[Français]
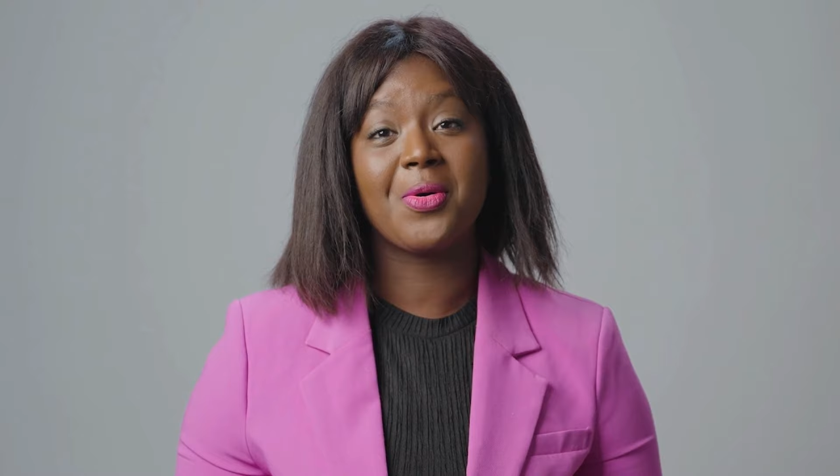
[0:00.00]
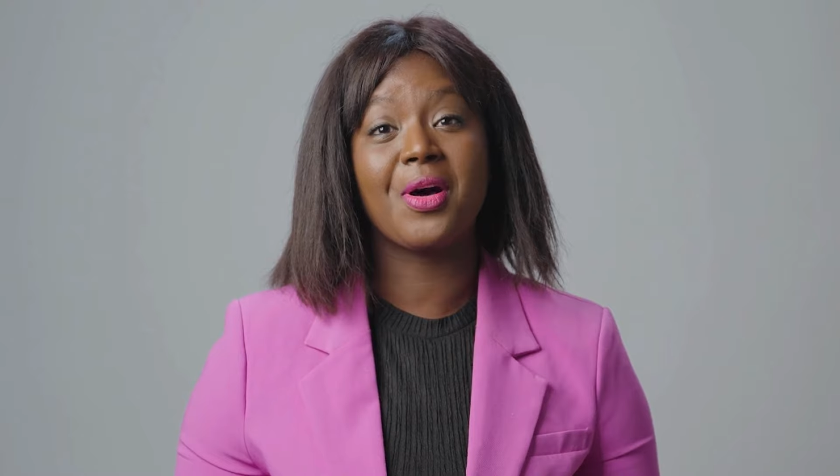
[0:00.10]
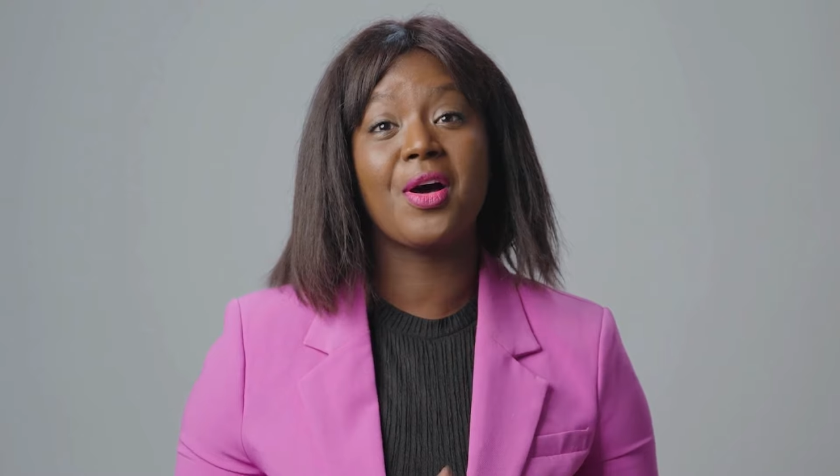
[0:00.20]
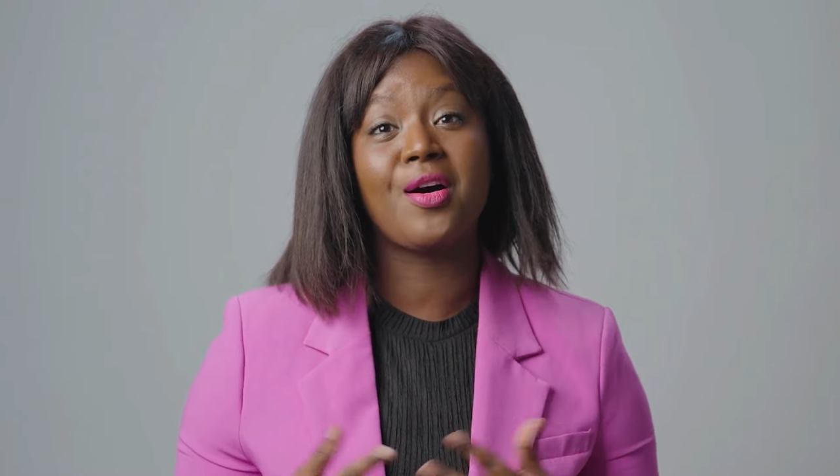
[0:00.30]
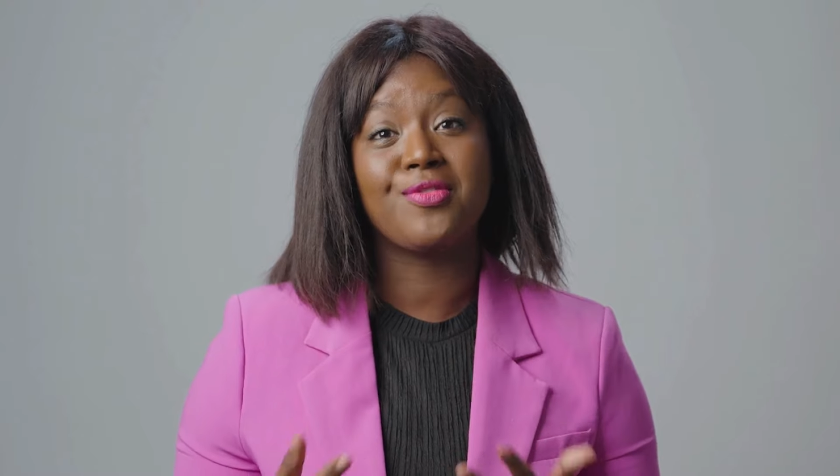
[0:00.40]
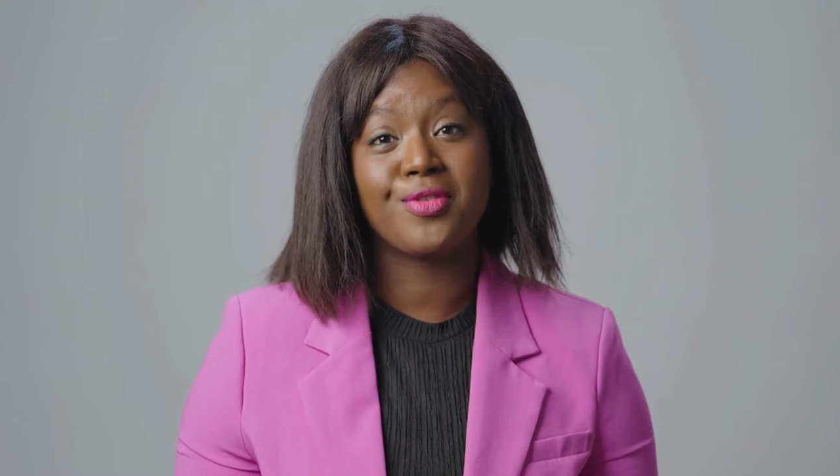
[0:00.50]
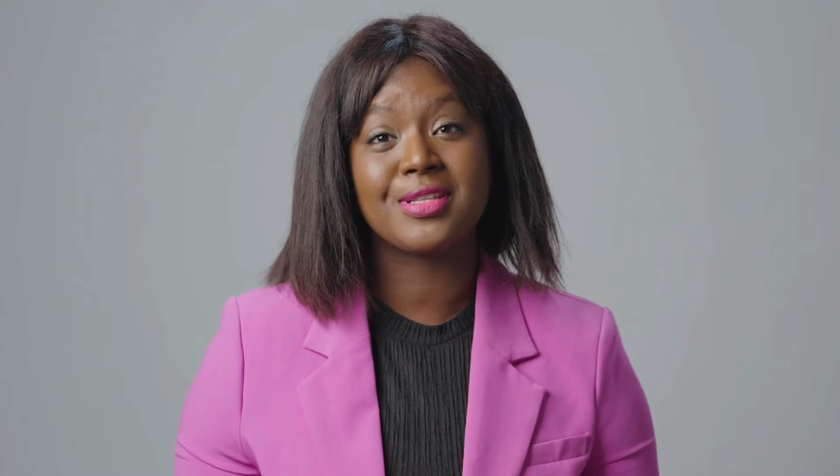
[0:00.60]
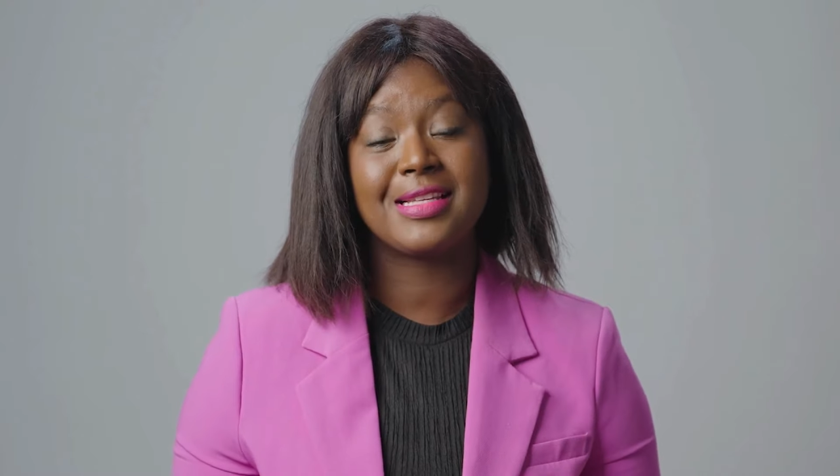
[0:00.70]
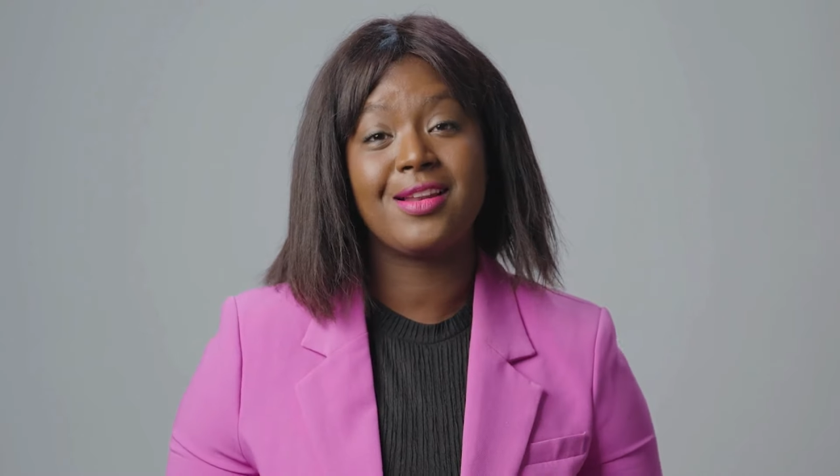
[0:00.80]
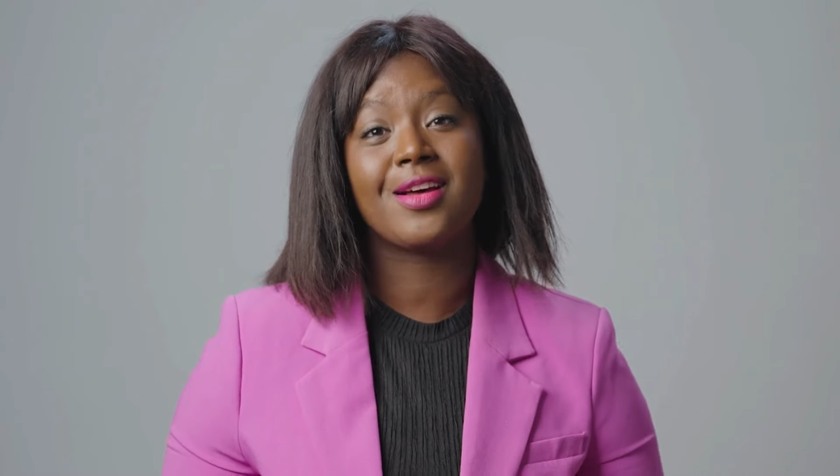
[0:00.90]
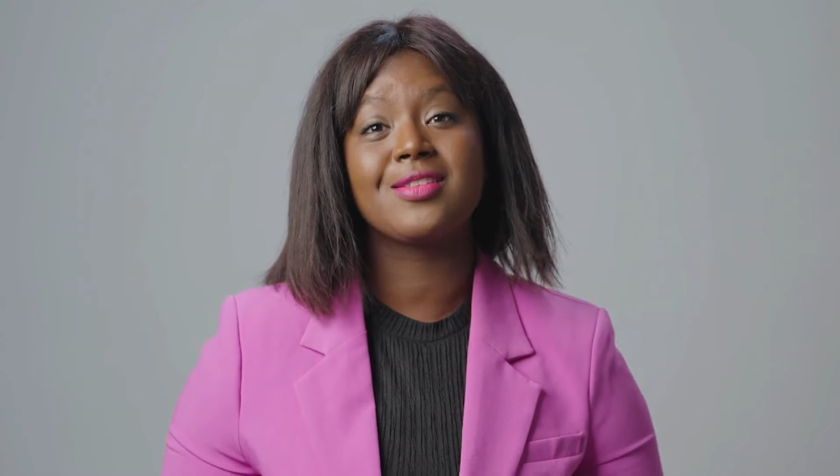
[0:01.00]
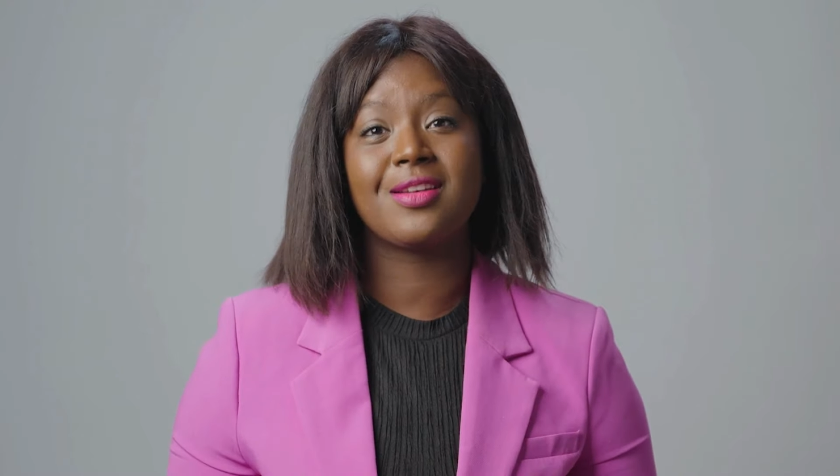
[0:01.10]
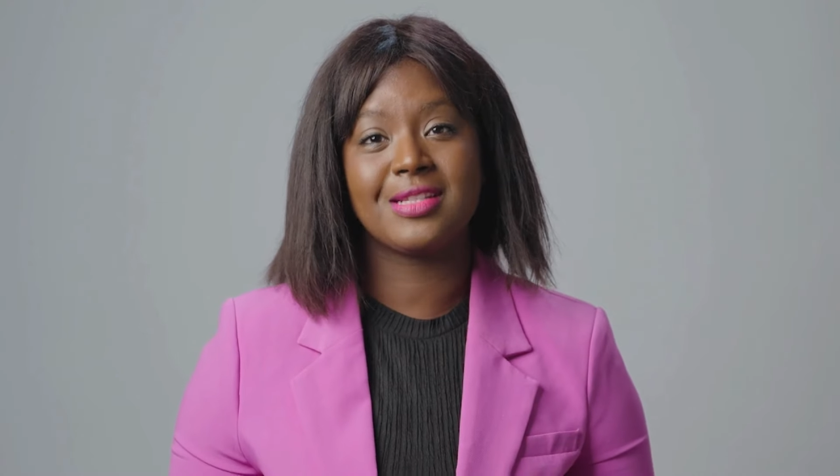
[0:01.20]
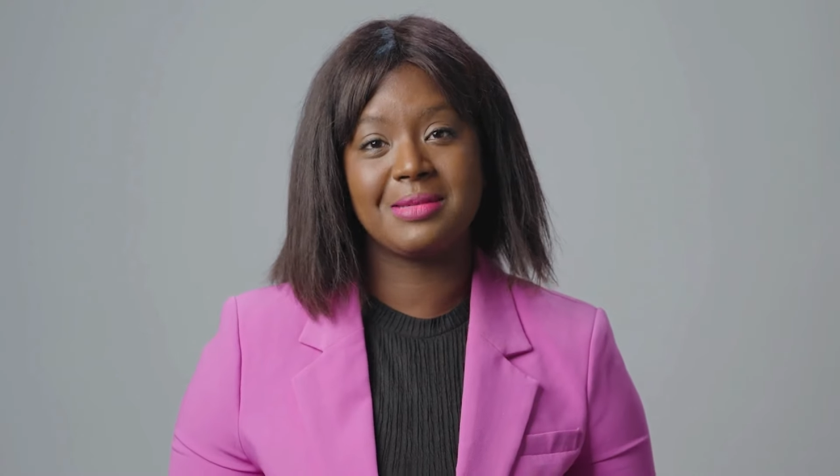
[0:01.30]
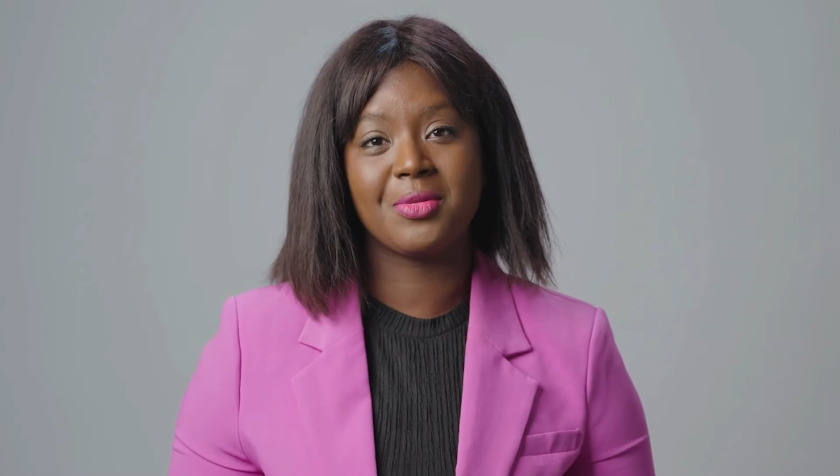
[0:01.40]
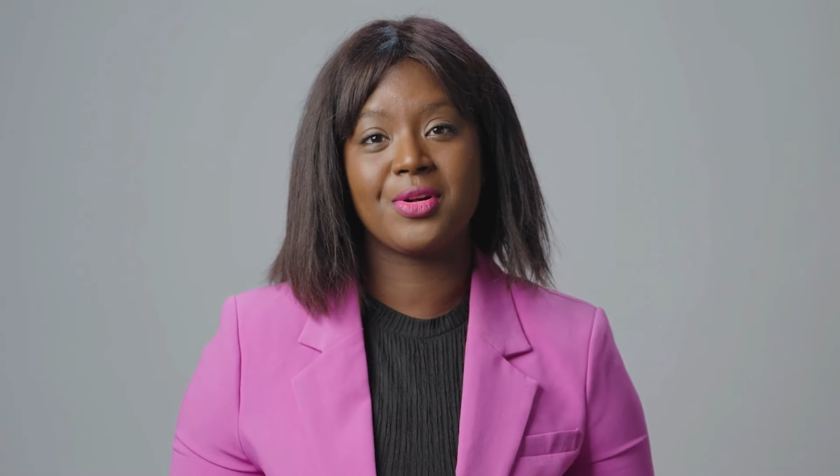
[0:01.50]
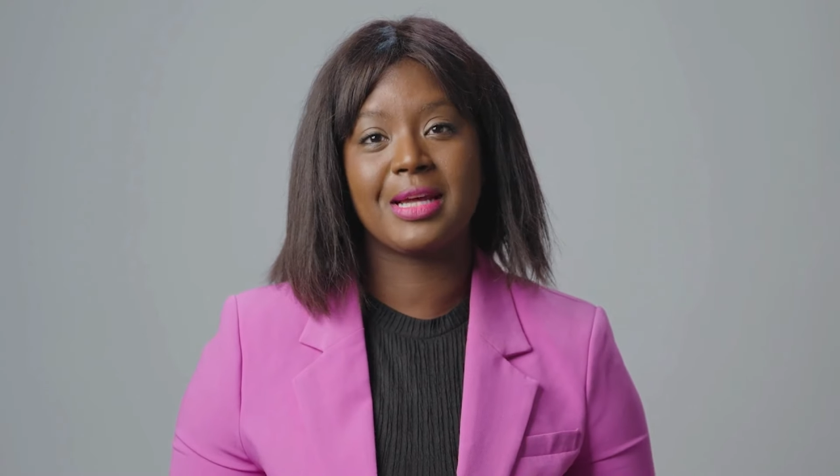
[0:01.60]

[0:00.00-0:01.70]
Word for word: renforcer leur sentiment